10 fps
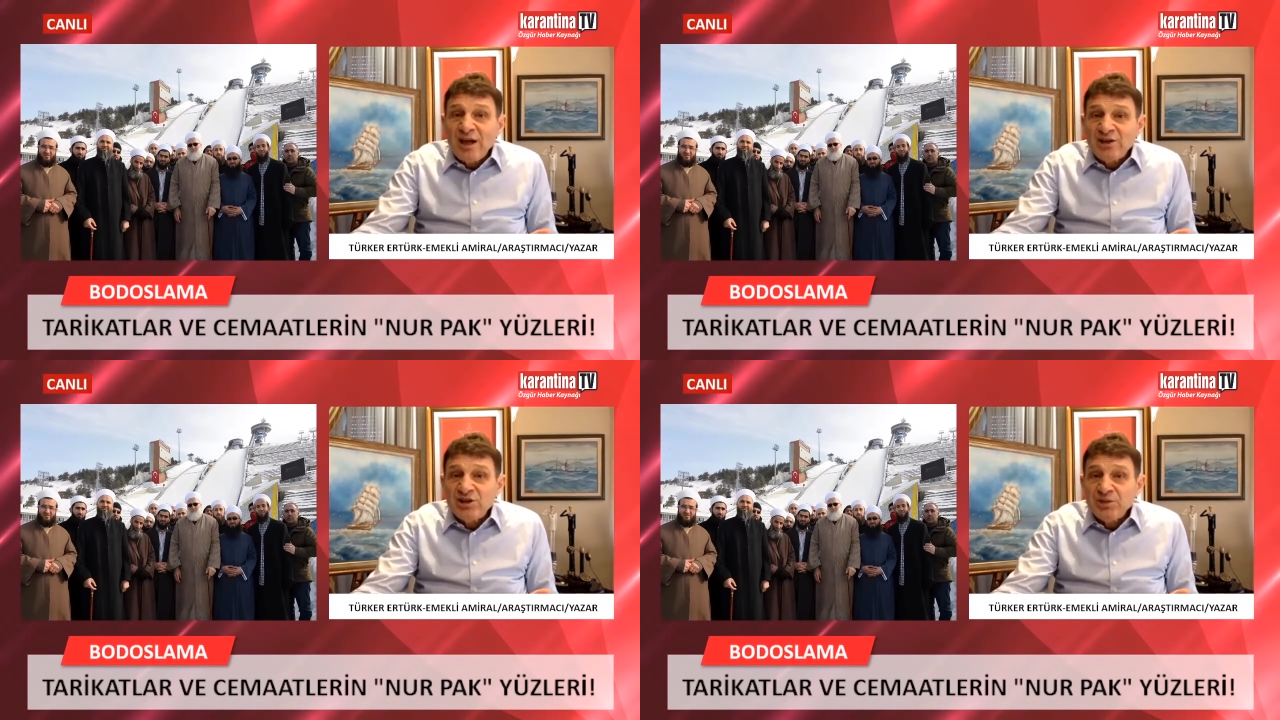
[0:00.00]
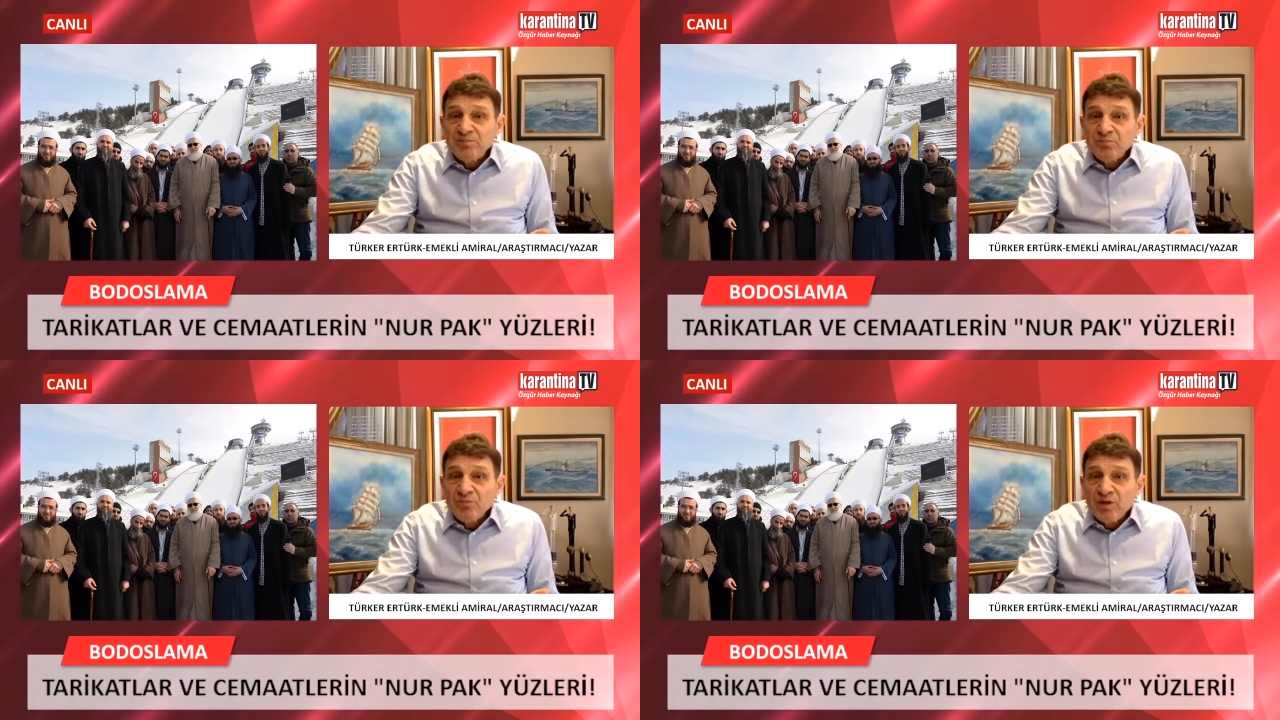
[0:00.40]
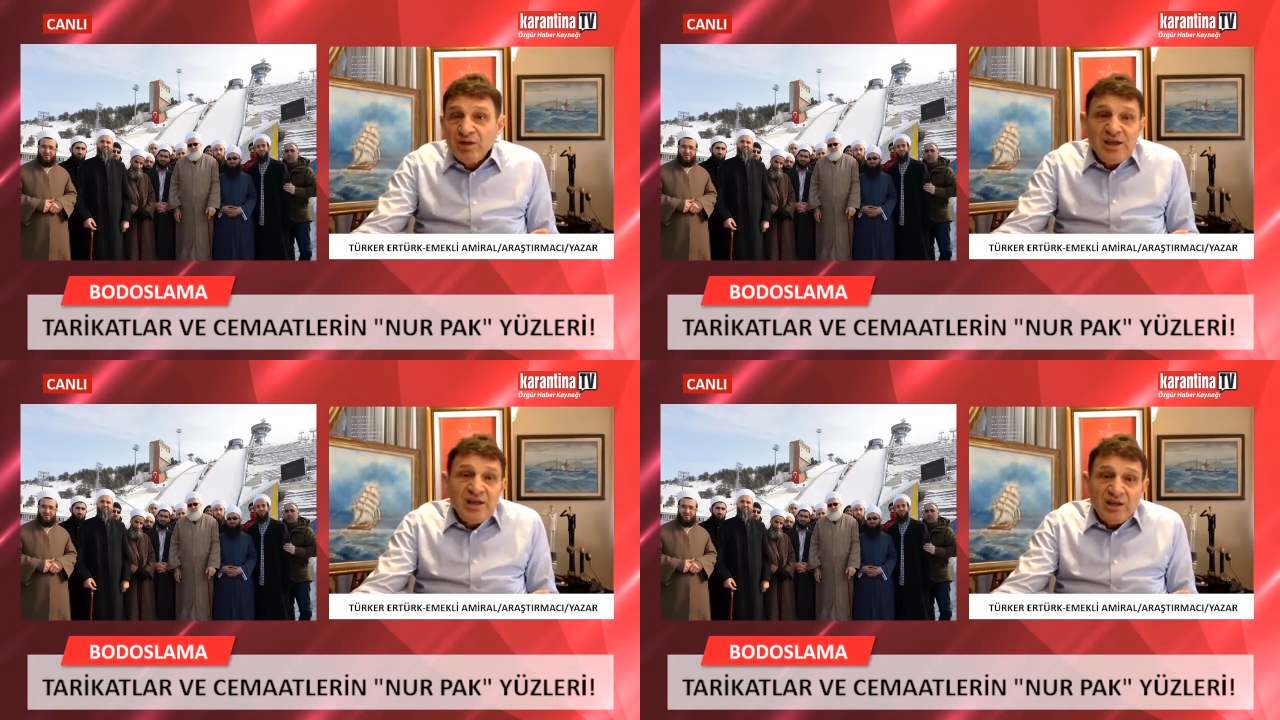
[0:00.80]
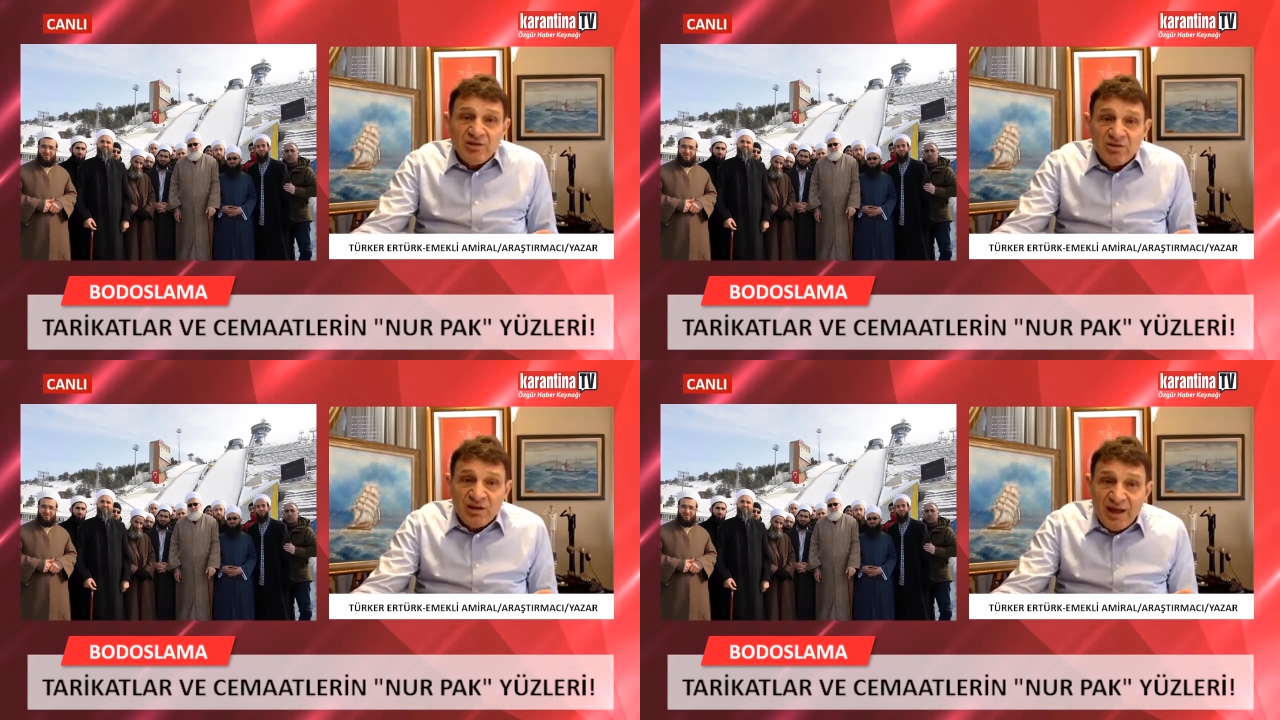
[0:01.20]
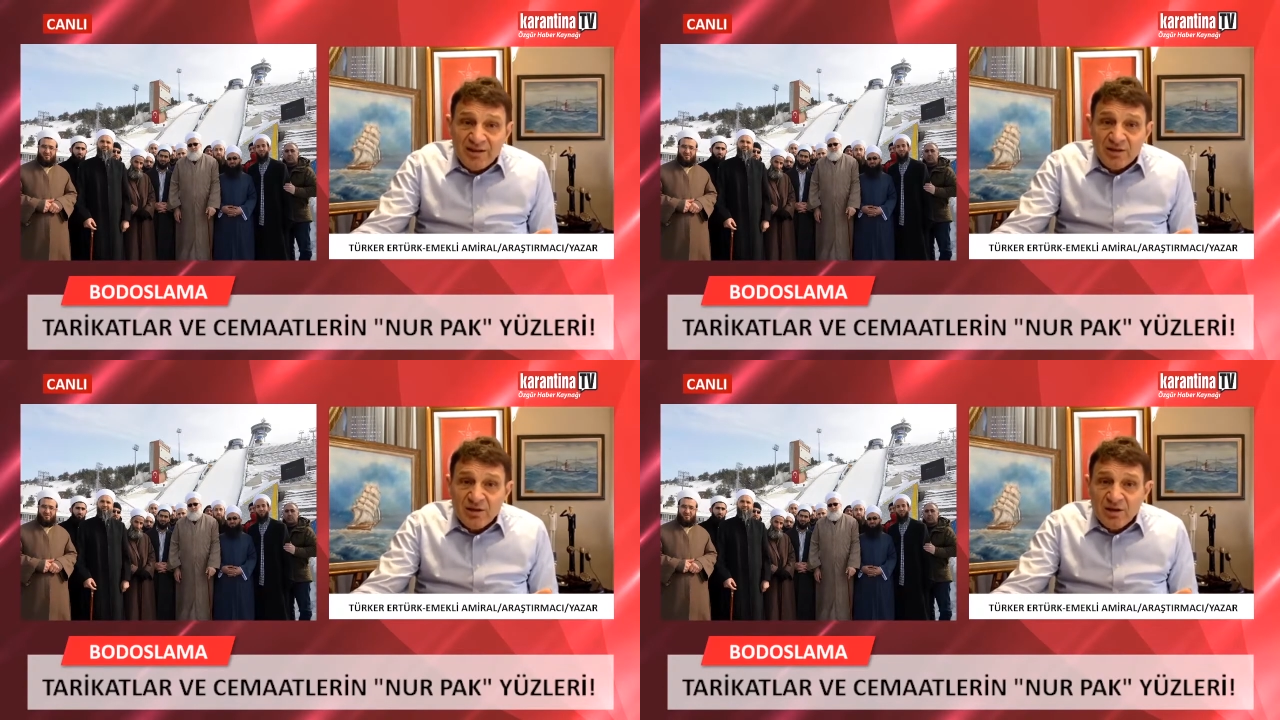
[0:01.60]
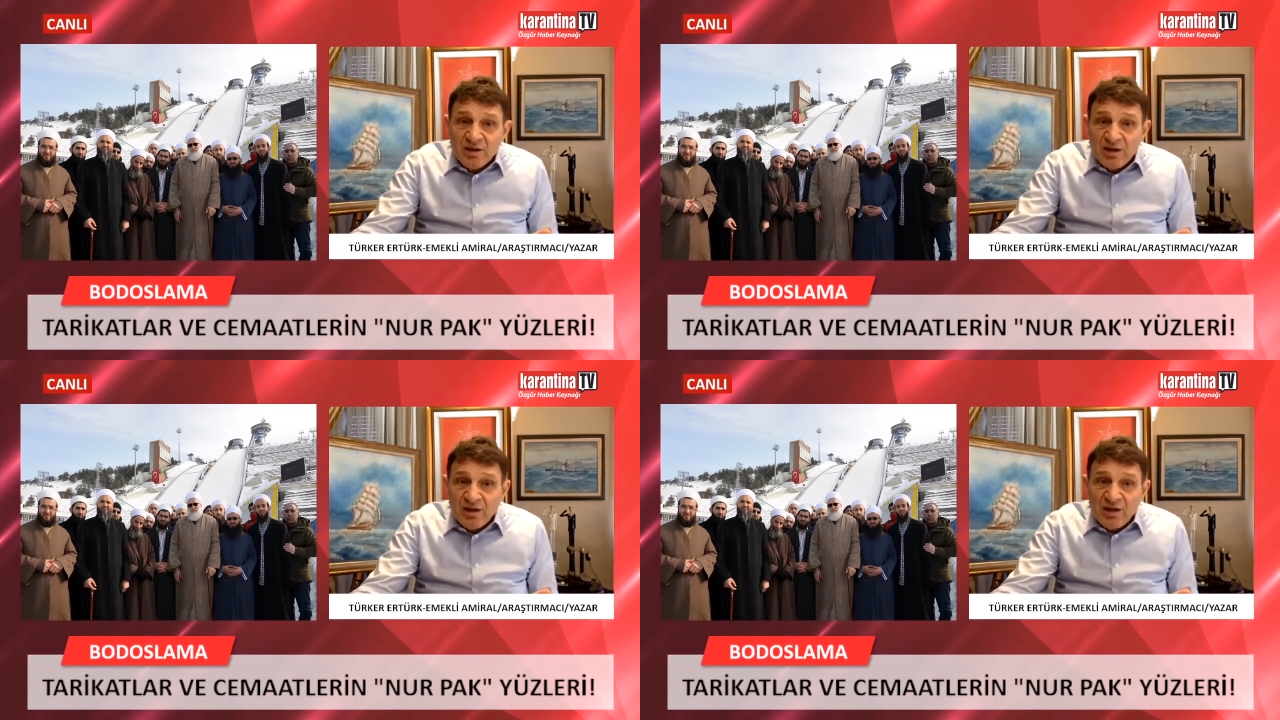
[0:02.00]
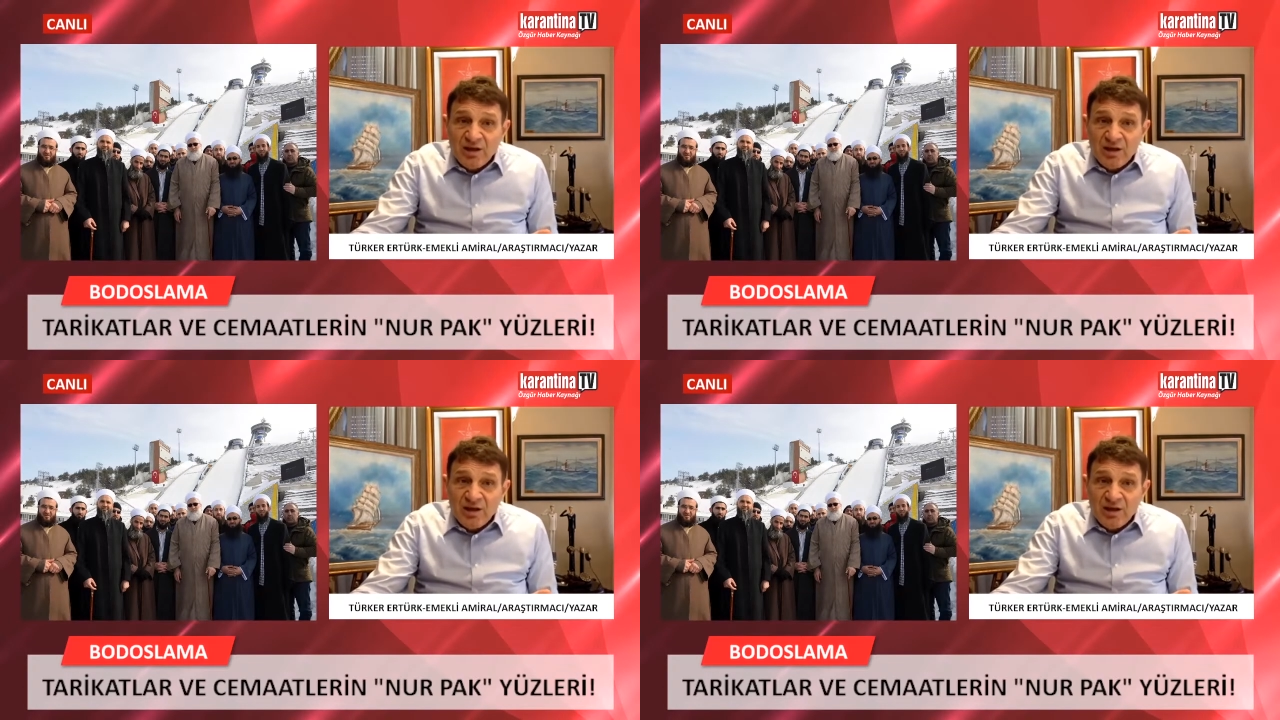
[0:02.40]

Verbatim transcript: yaş neyi getirdiler? Ee,